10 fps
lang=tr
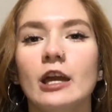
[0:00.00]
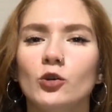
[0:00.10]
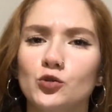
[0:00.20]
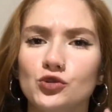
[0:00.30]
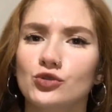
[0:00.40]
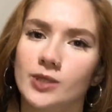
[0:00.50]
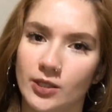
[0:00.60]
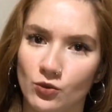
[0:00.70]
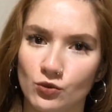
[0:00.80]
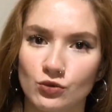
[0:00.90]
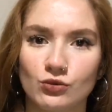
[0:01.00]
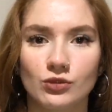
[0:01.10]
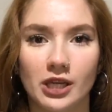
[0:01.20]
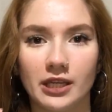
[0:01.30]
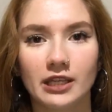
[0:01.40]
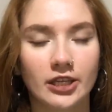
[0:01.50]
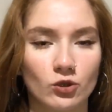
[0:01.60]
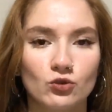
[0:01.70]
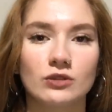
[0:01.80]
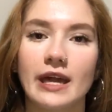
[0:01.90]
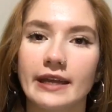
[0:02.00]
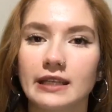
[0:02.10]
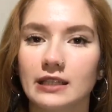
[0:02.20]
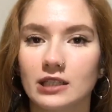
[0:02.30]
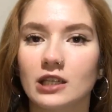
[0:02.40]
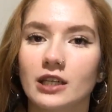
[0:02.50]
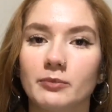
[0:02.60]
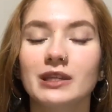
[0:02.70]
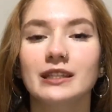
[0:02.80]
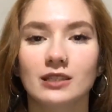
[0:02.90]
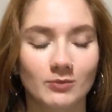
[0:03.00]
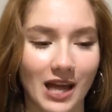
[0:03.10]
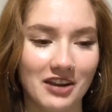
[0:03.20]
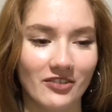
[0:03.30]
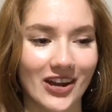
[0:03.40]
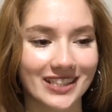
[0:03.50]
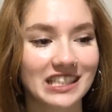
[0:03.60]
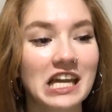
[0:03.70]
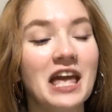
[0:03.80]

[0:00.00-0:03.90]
300'e 100, e, 200'e 50 lira gibi indirimler vardı.